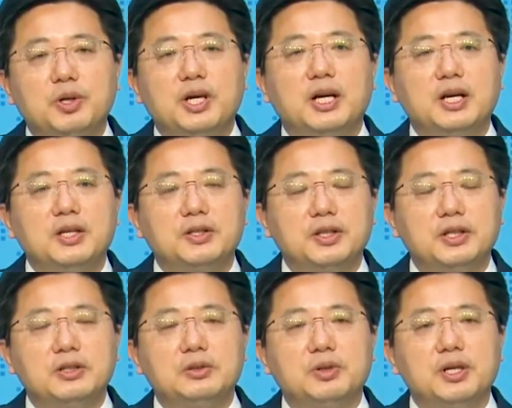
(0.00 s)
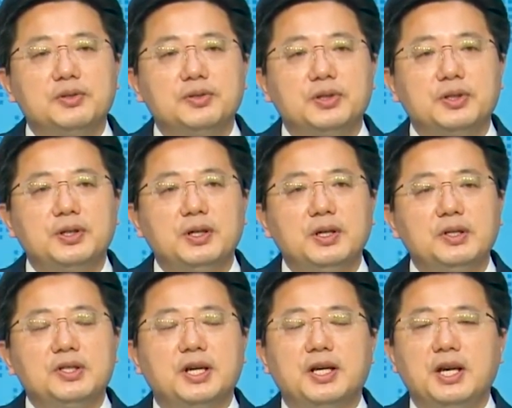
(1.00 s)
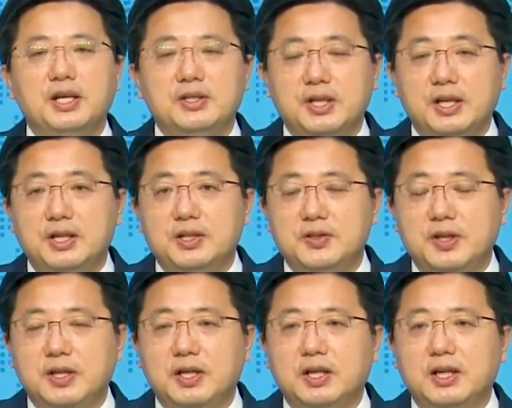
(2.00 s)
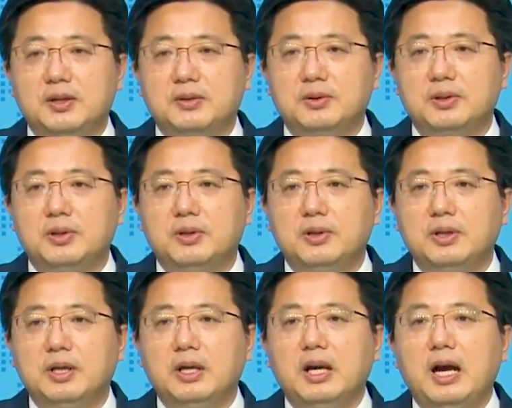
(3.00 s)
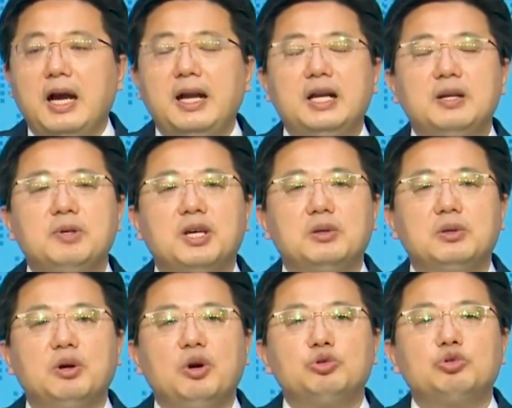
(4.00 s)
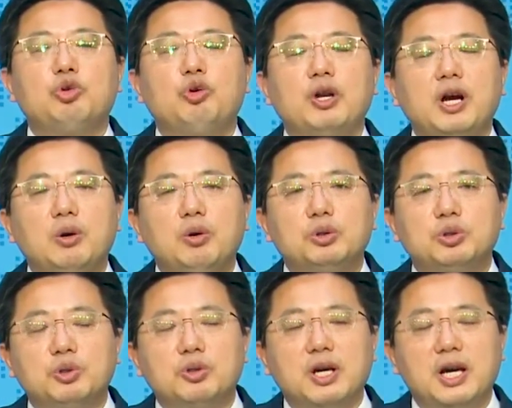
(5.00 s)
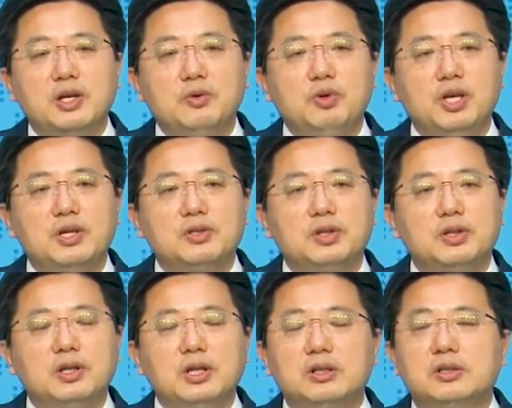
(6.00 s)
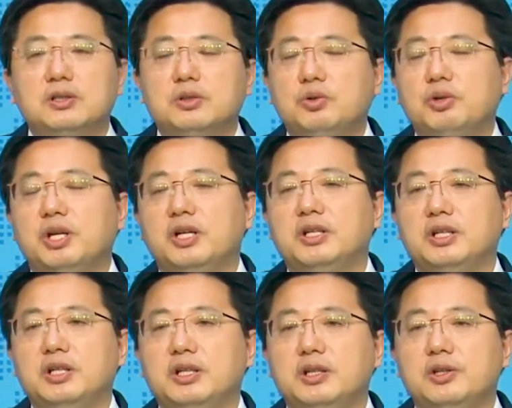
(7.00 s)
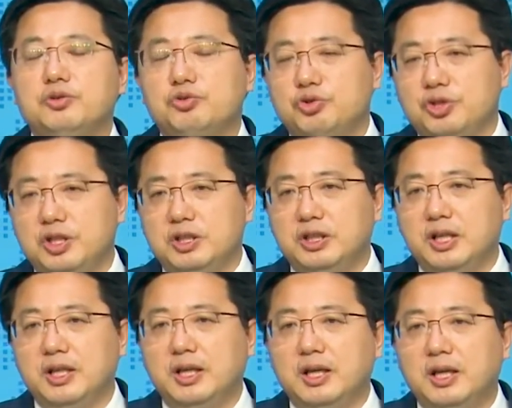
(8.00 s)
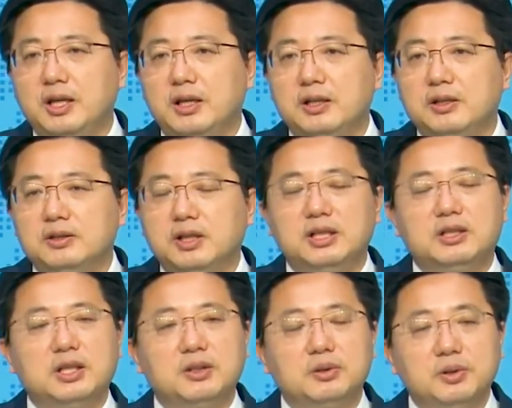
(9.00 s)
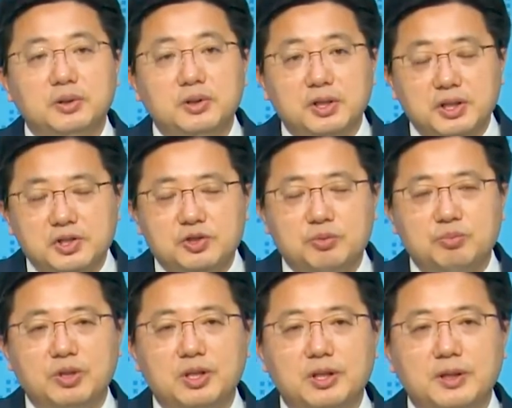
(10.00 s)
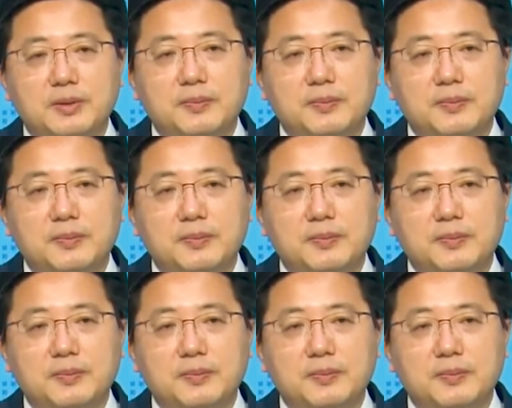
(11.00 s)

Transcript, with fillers: 고난과 역경을 통해서 자기의 죄를 생각하고 하나님께로 돌아오도록 하기 위해서 그런 권한을 주실 때가 때때로 있습니다.